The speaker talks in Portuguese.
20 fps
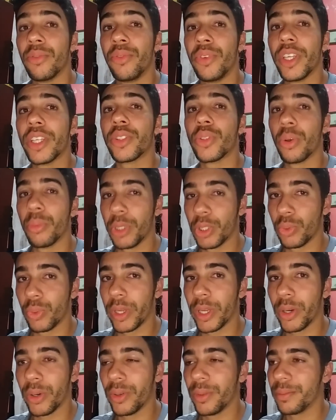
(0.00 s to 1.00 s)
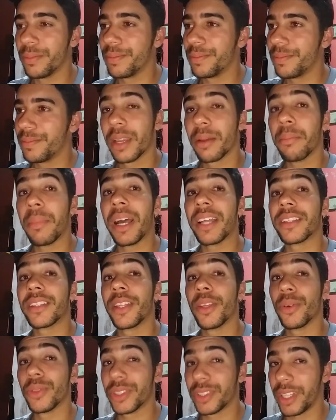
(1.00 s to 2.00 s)
Victor Manuel,
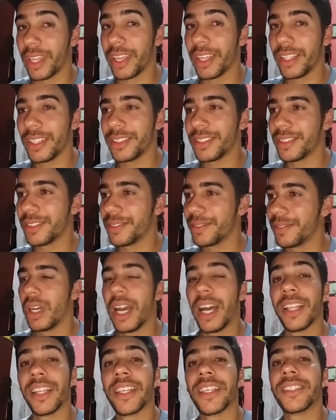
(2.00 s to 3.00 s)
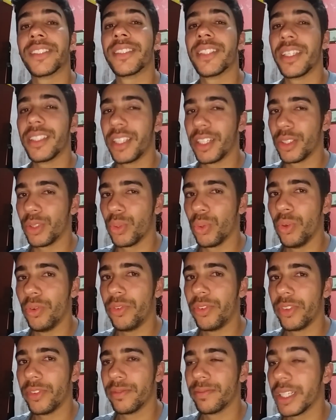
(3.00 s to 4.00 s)
Matheus Teles, Alessandra Duff,
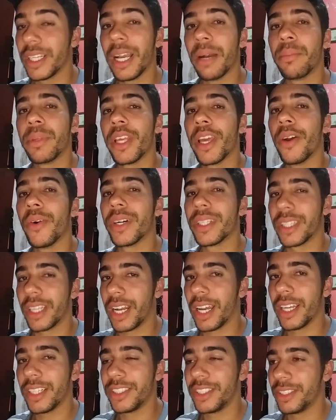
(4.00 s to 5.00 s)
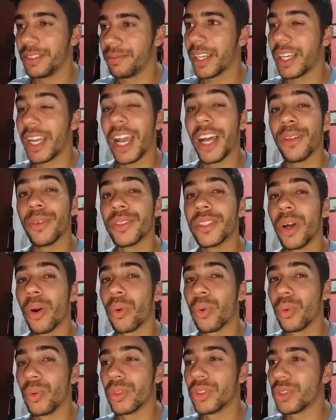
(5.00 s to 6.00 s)
Gabriel Andrade, Carlos
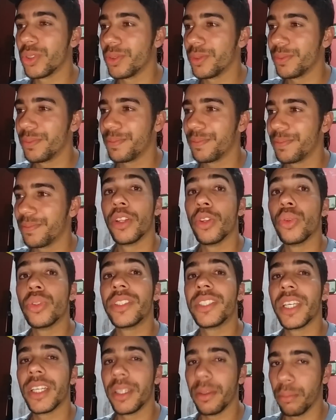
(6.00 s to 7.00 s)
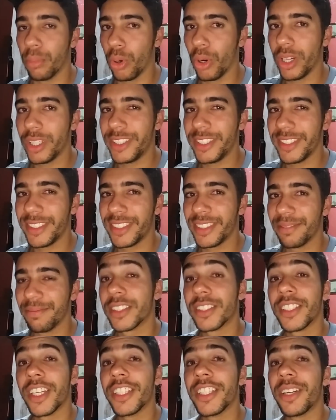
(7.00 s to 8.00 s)
Augusto, Luciane Borges,
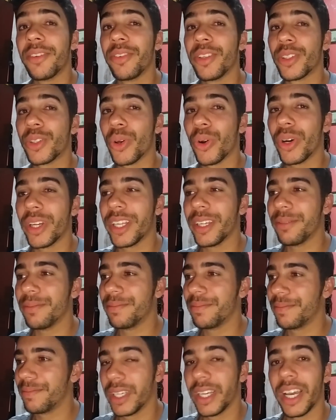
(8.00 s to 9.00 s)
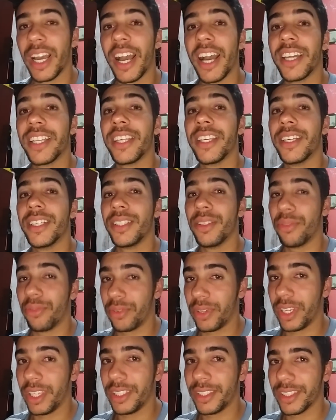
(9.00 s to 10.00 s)
Sandra Vitória, Ariane
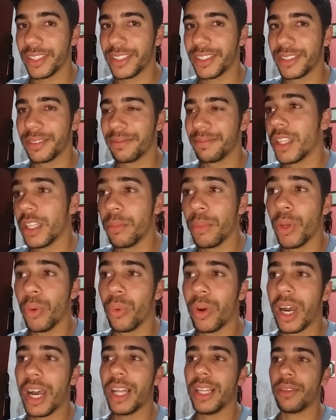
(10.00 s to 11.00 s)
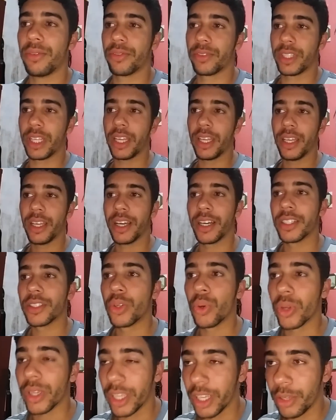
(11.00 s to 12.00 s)
Freitas, também o Aleph, né?
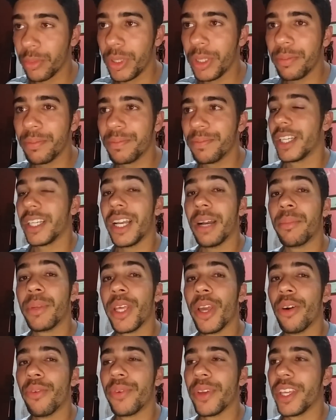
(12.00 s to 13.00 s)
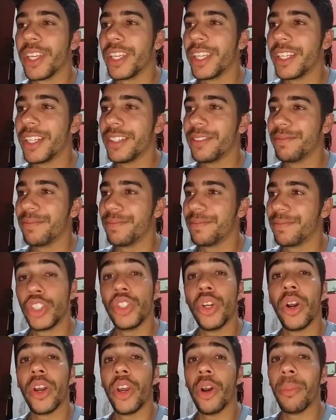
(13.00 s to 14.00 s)
Androgame, Gabriel Ferreira,
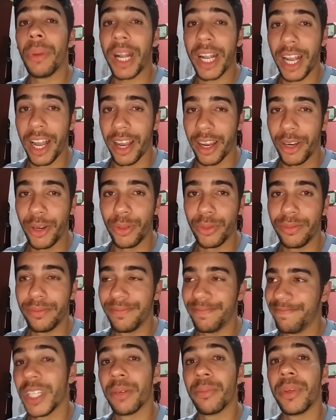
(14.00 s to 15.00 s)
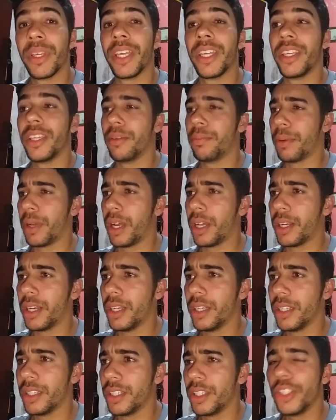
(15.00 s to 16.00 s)
Joel Macarrão, também aí para